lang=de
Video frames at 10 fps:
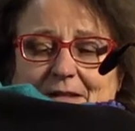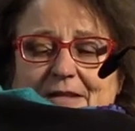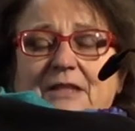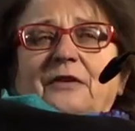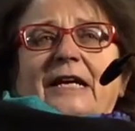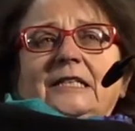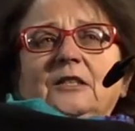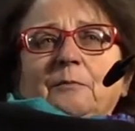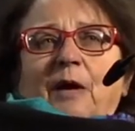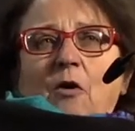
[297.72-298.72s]
Die
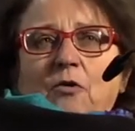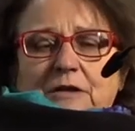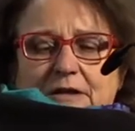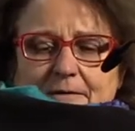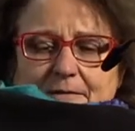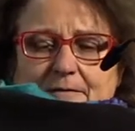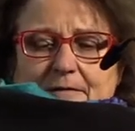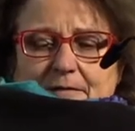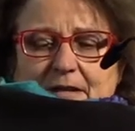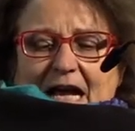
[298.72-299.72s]
Welt braucht
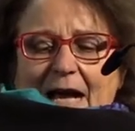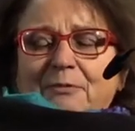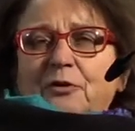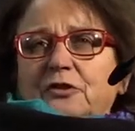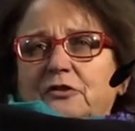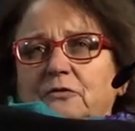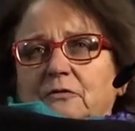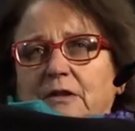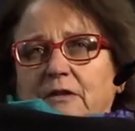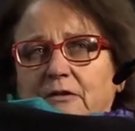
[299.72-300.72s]

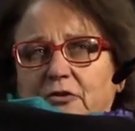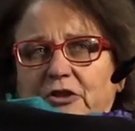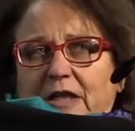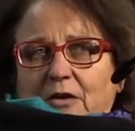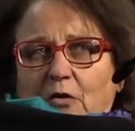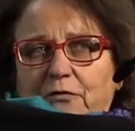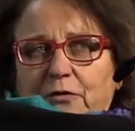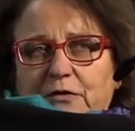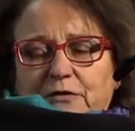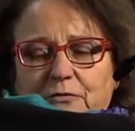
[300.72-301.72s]
Abrüstung statt
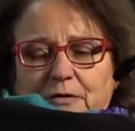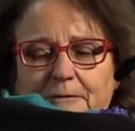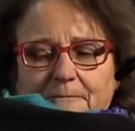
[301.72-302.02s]
Aufrüstung.